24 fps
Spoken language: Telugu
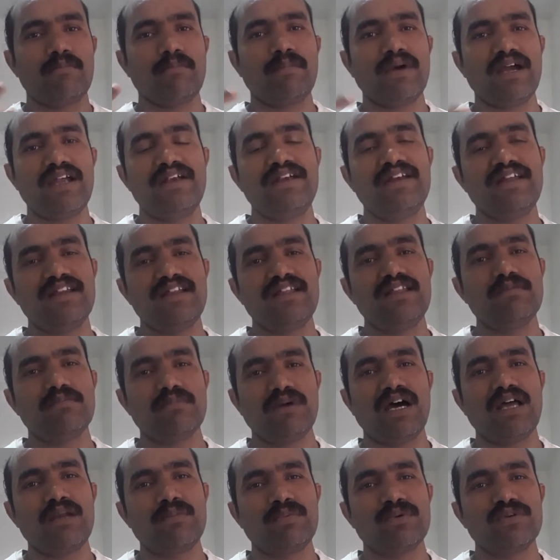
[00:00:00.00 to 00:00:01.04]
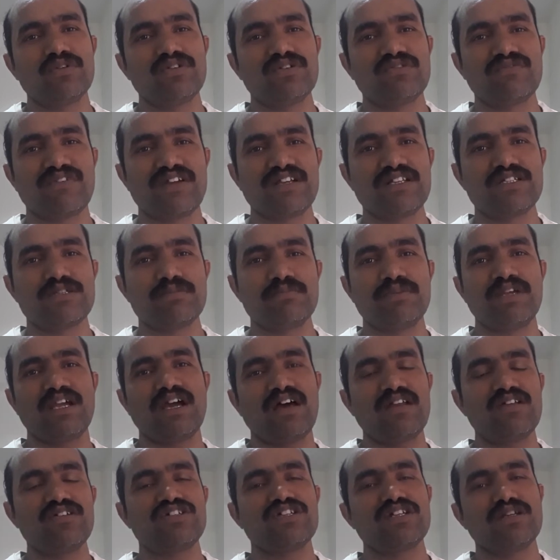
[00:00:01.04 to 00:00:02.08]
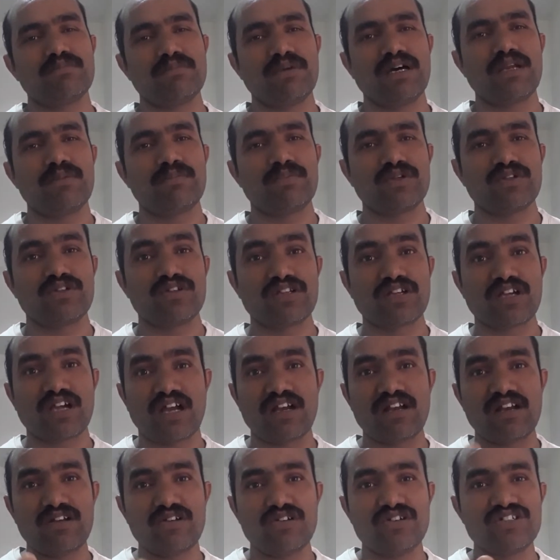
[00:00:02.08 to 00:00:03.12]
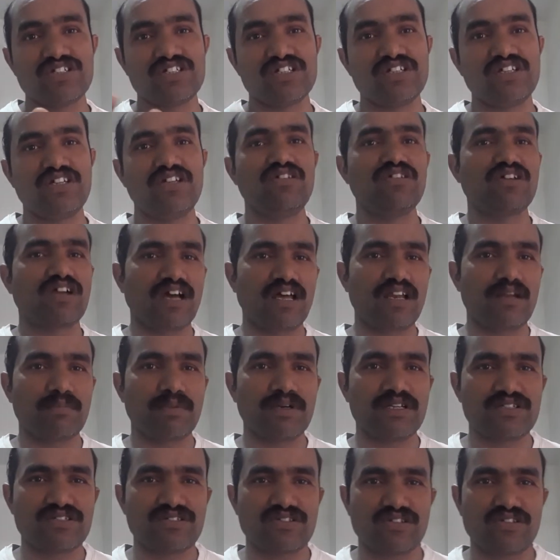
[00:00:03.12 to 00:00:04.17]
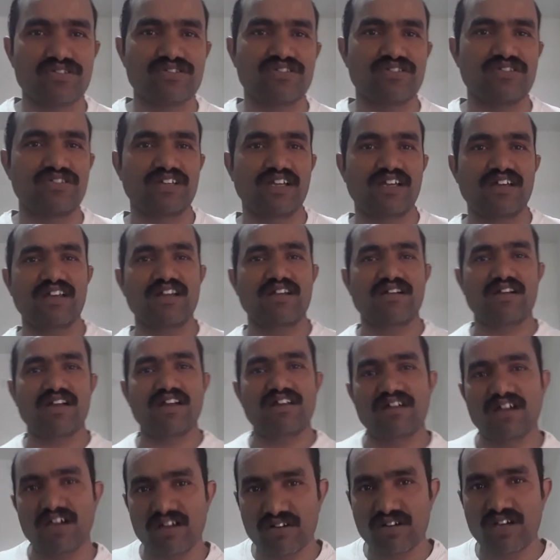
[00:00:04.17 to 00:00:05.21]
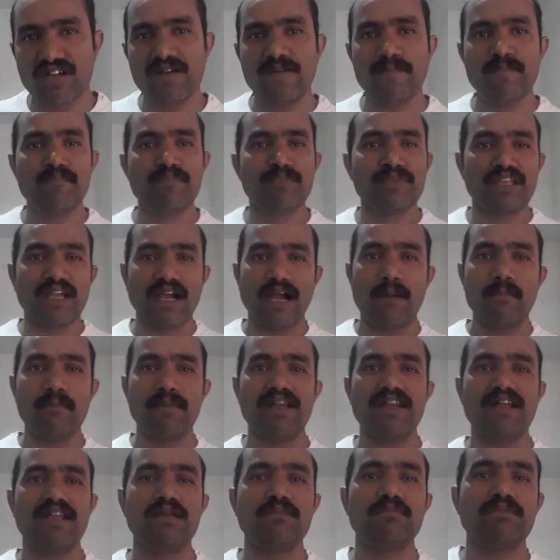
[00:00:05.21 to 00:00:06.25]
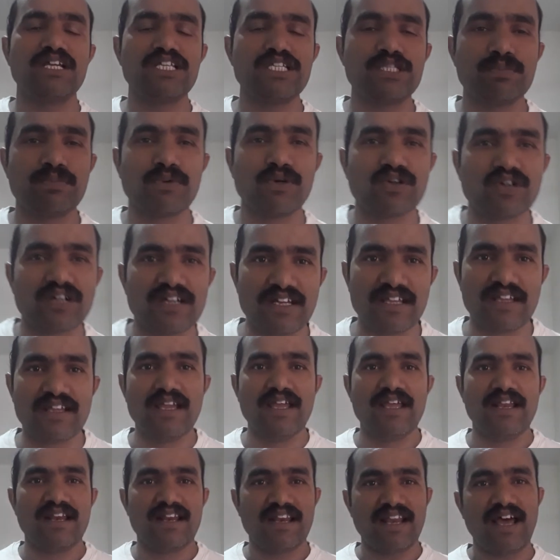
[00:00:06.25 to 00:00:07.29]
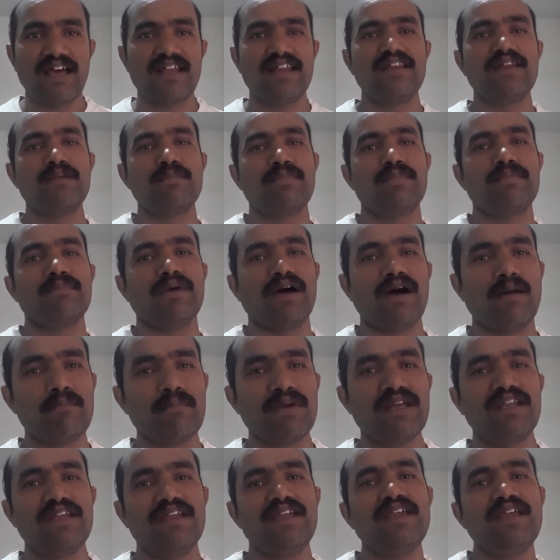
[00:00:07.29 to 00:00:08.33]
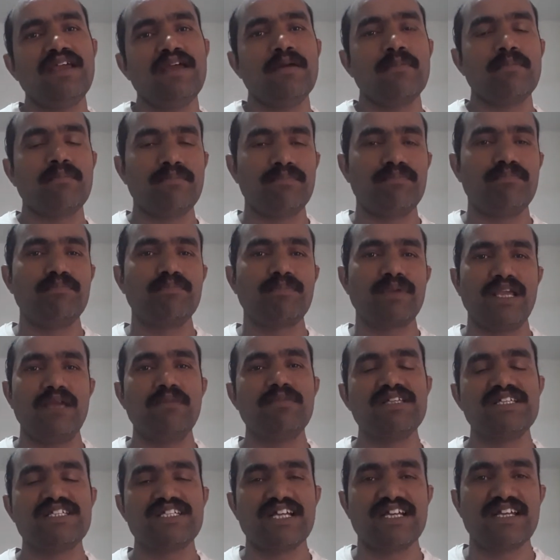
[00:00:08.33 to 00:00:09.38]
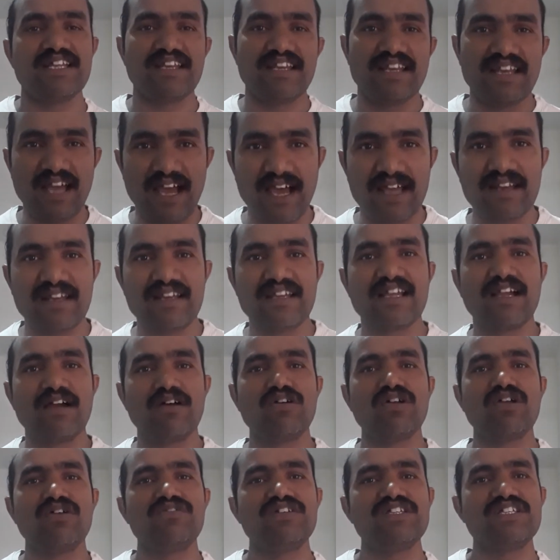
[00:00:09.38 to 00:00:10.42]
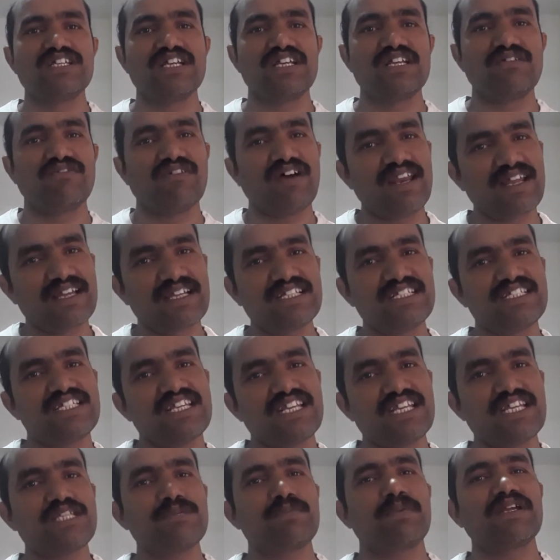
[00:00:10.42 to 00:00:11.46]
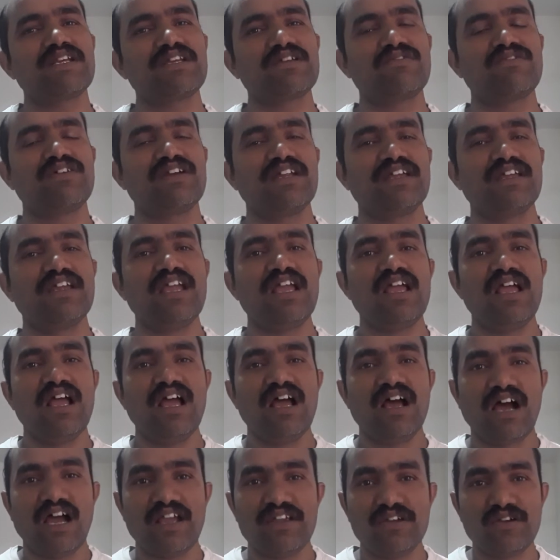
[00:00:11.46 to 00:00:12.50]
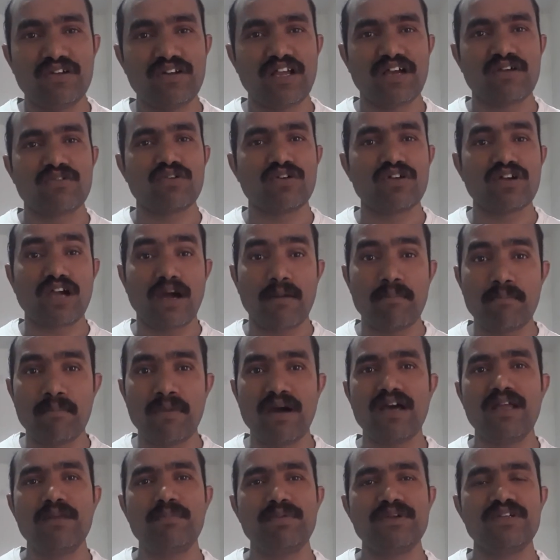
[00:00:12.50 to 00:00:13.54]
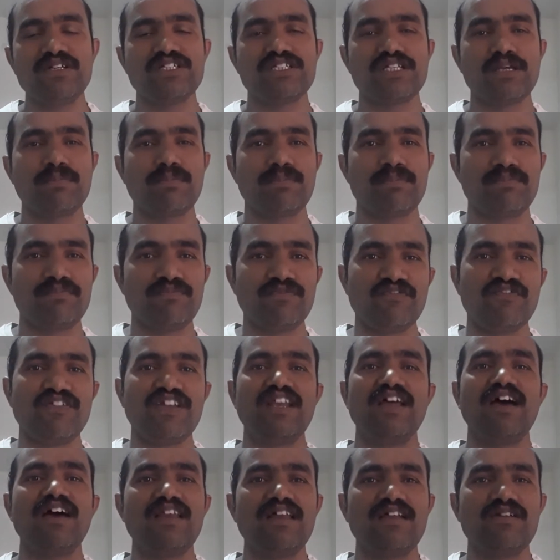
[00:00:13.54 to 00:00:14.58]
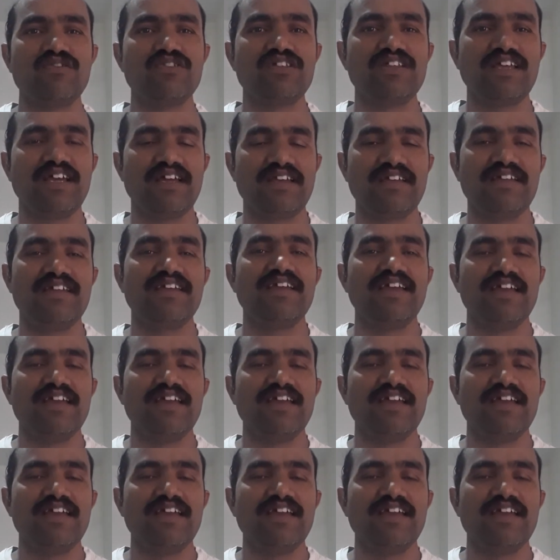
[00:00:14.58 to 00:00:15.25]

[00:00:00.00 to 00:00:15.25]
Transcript: మైండ్ అనేది మారిపోతుంది ఫ్రెండ్స్ మీ ఆలోచన మారిపోతుంది కళ్ళలో నుంచి నీళ్లు కారే పరిస్థితి వస్తుంది కరెక్ట్ కనుక అమ్మ నాన్ని మర్చిపోకండి నాన్నని అమ్మని ప్రేమించండి నాన్నని గౌరవించండి వాళ్ళకిచ్చే రెస్పెక్ట్ ఇవ్వండి అయ్యో నా కొడుకు అమ్మ అని పిలిస్తే వినాలని ఉంది అని